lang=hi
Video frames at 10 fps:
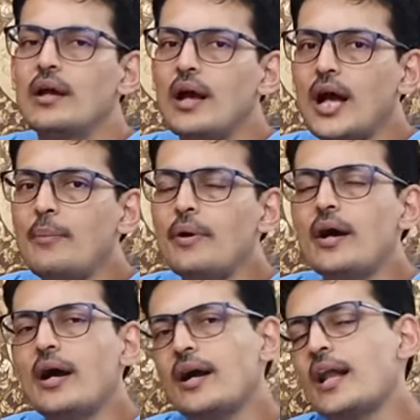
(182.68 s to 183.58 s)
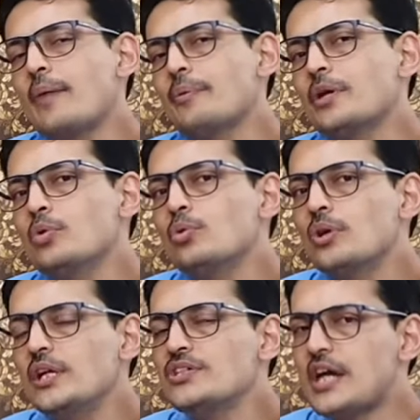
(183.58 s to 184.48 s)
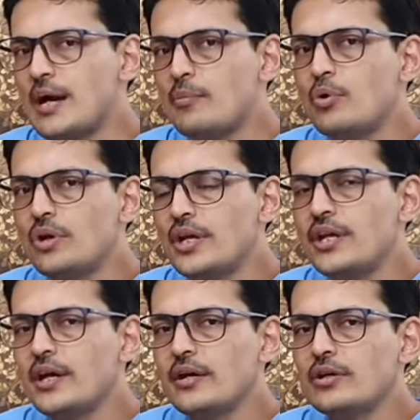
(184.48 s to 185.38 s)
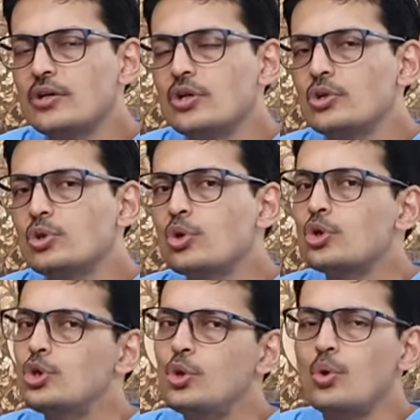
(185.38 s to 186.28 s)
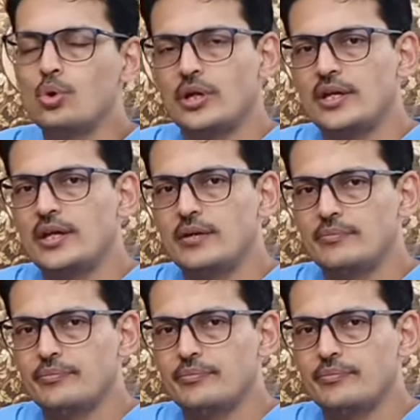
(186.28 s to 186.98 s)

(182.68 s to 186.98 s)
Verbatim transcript: अब अगर आपकी उंगली जाम हो रही है तो क्यों हो रही है